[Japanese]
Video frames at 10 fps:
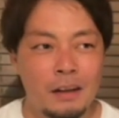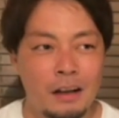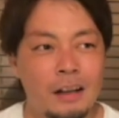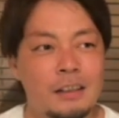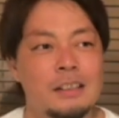
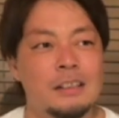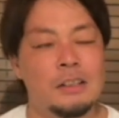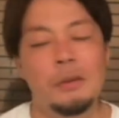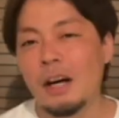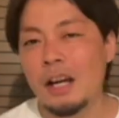ああ、
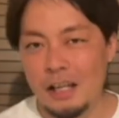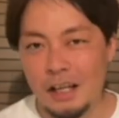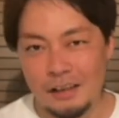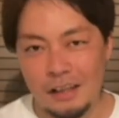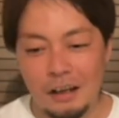しょうがない
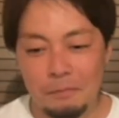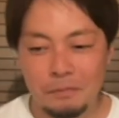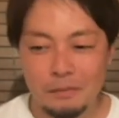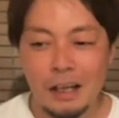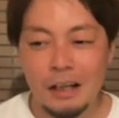ねって
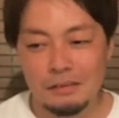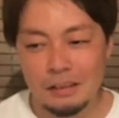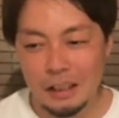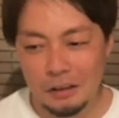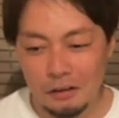なるん
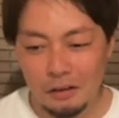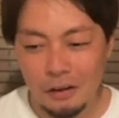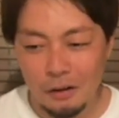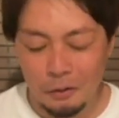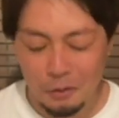だけ
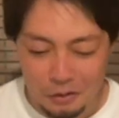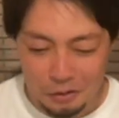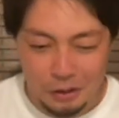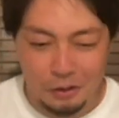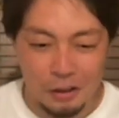ど、おのお
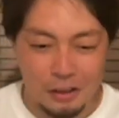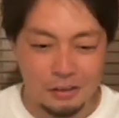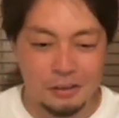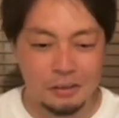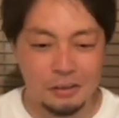の一人
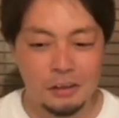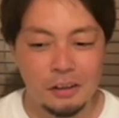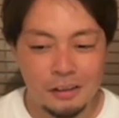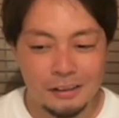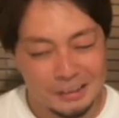ず
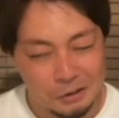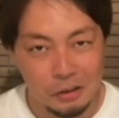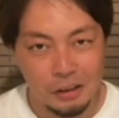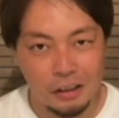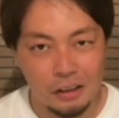つ、す
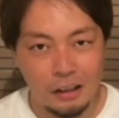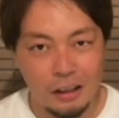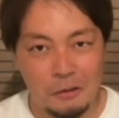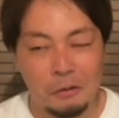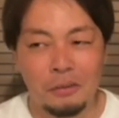ごい
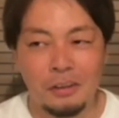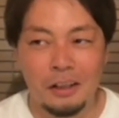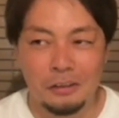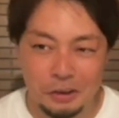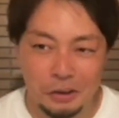凹ん
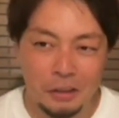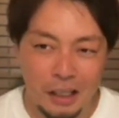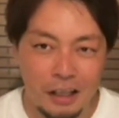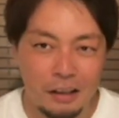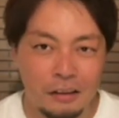でる状
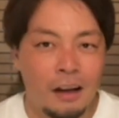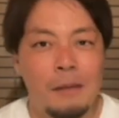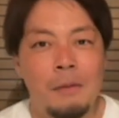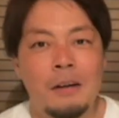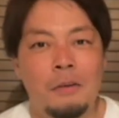態。
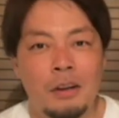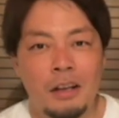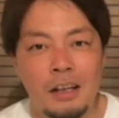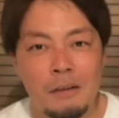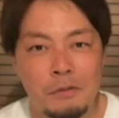ああ、まあこれ
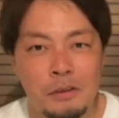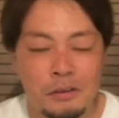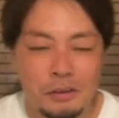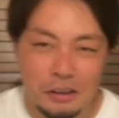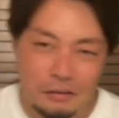でキャンプ
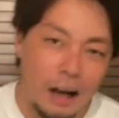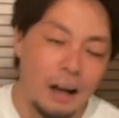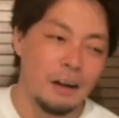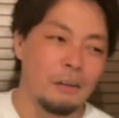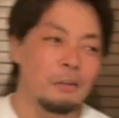場作り
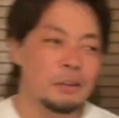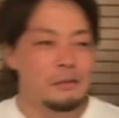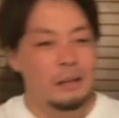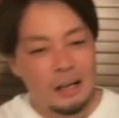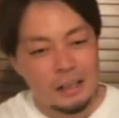はお
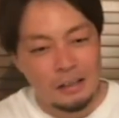し